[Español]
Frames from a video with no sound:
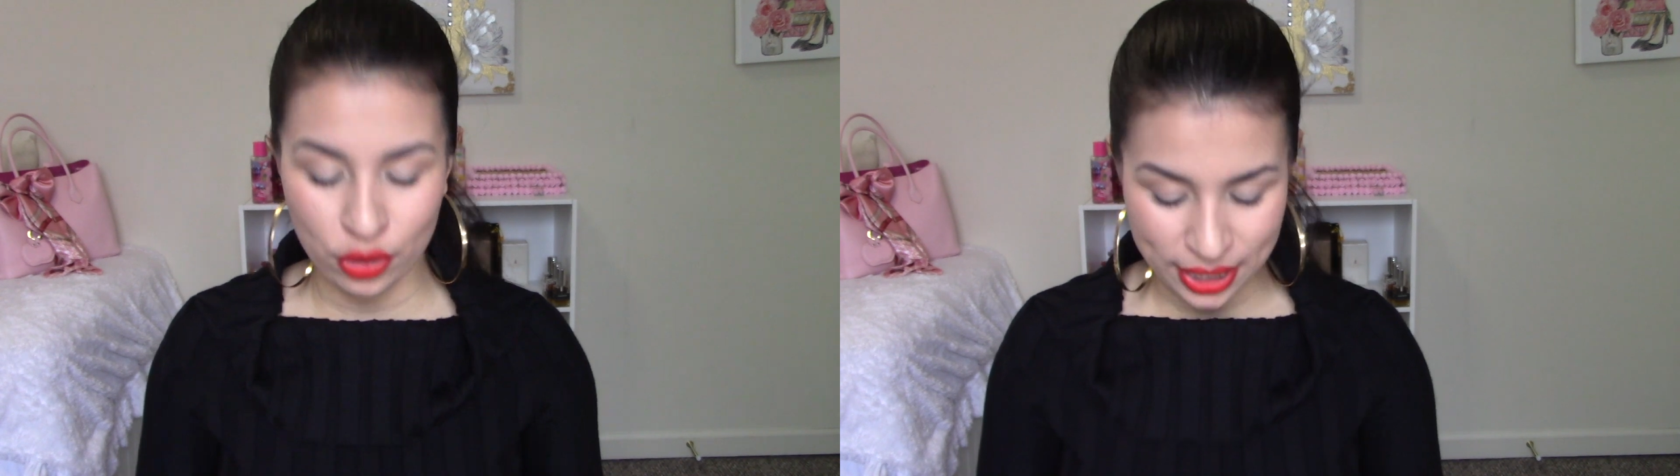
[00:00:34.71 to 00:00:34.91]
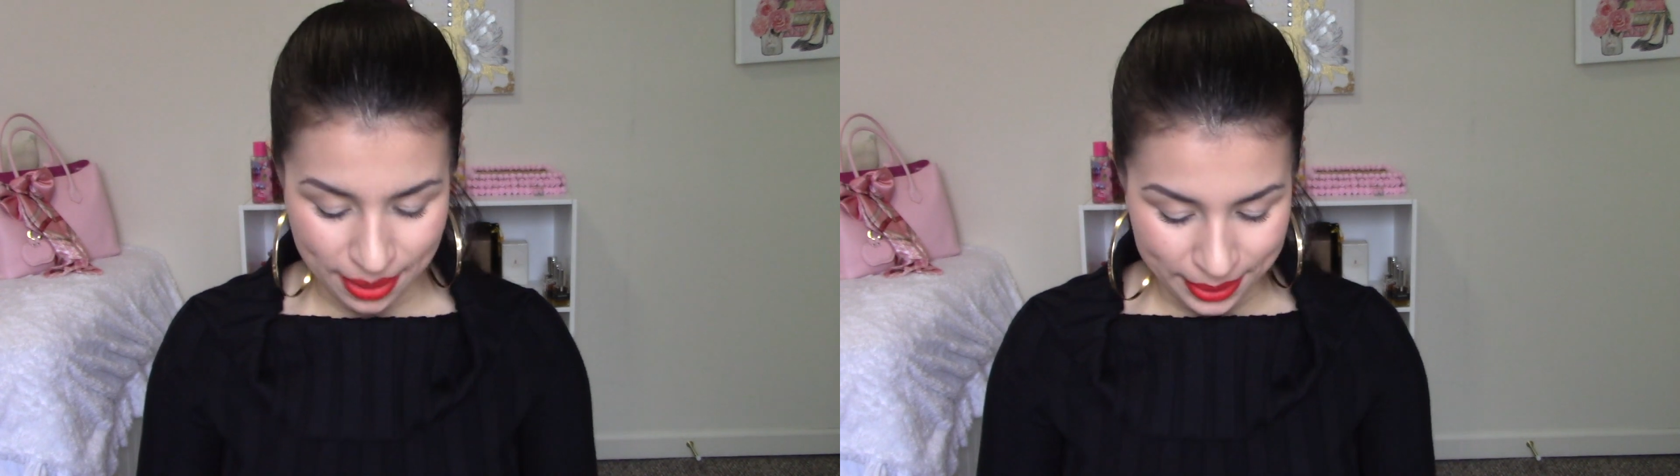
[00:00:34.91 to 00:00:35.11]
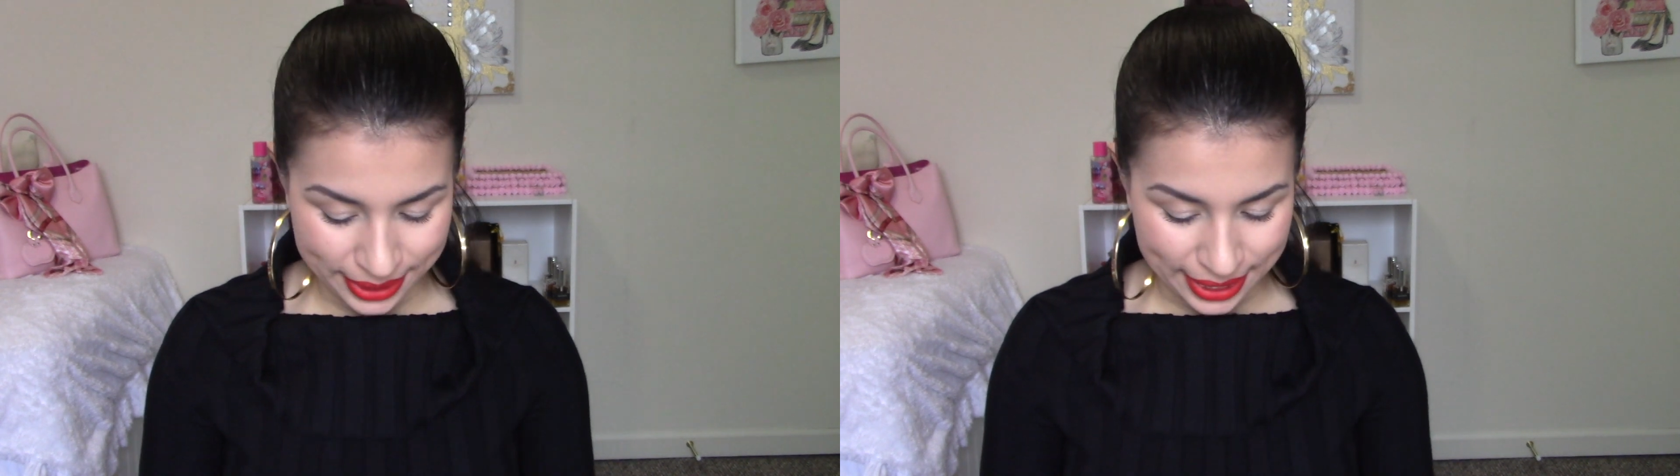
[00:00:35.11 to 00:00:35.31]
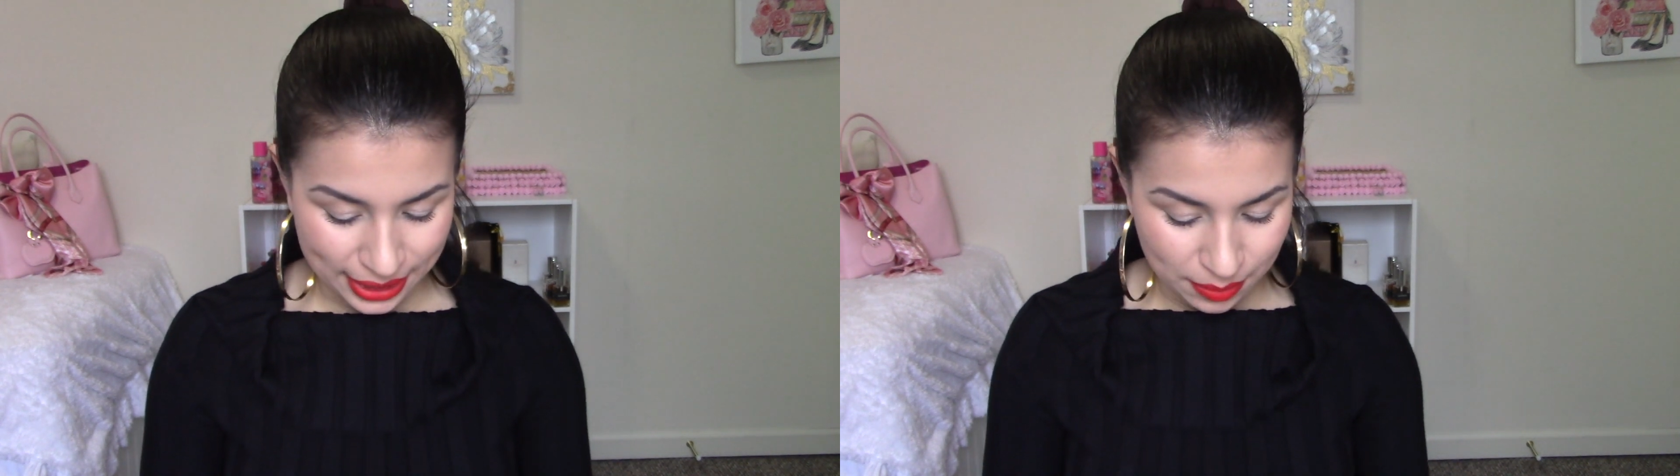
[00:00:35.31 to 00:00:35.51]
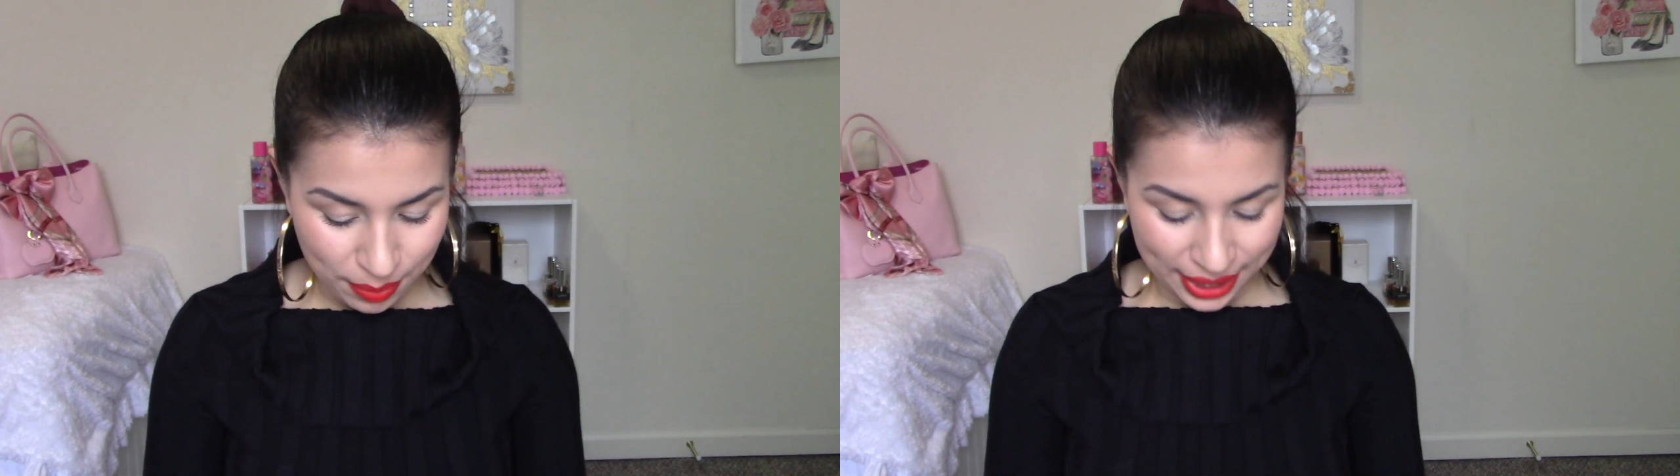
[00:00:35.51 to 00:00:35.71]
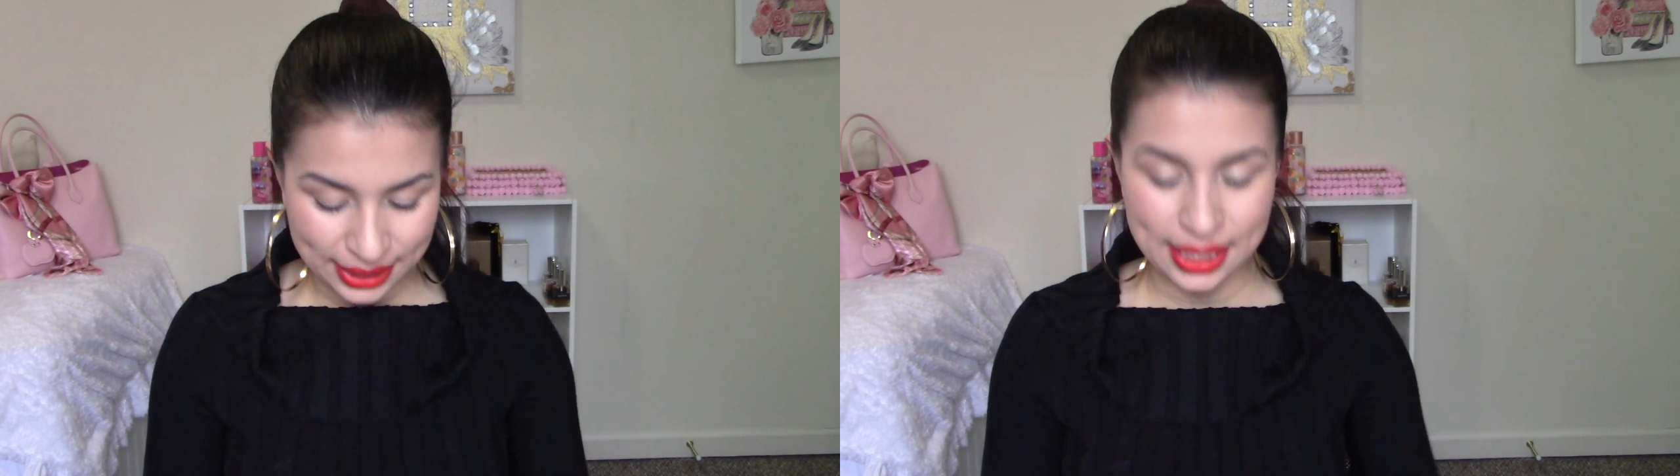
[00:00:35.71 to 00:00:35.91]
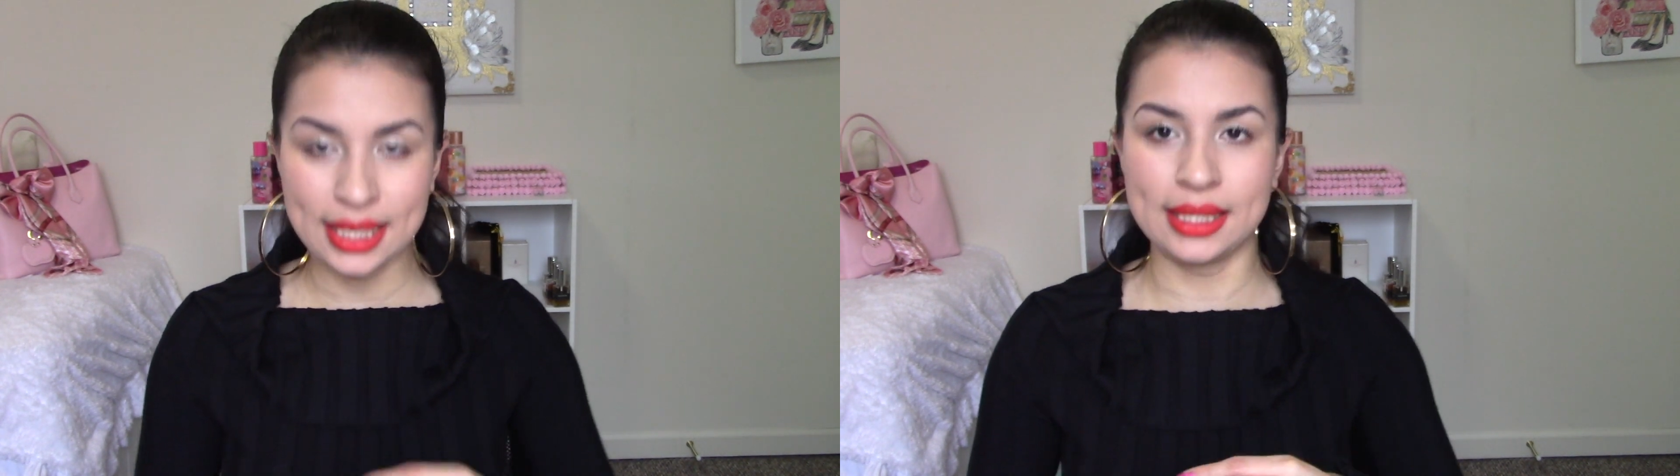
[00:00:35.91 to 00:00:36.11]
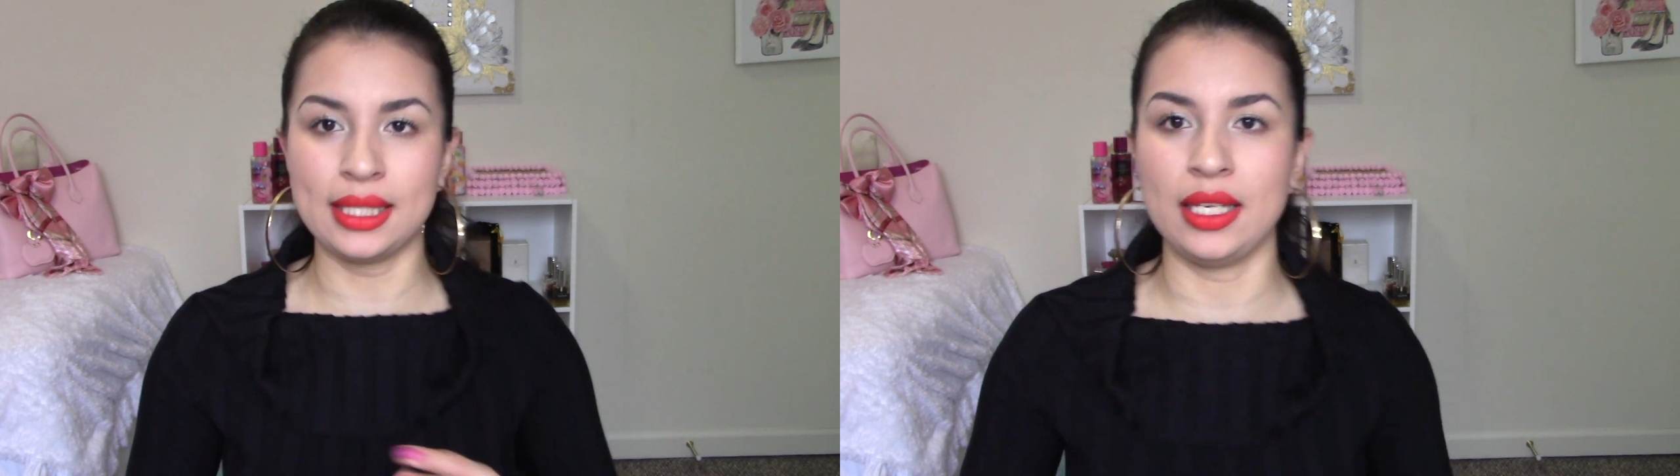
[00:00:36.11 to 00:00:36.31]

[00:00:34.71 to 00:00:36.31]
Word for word: ya varias veces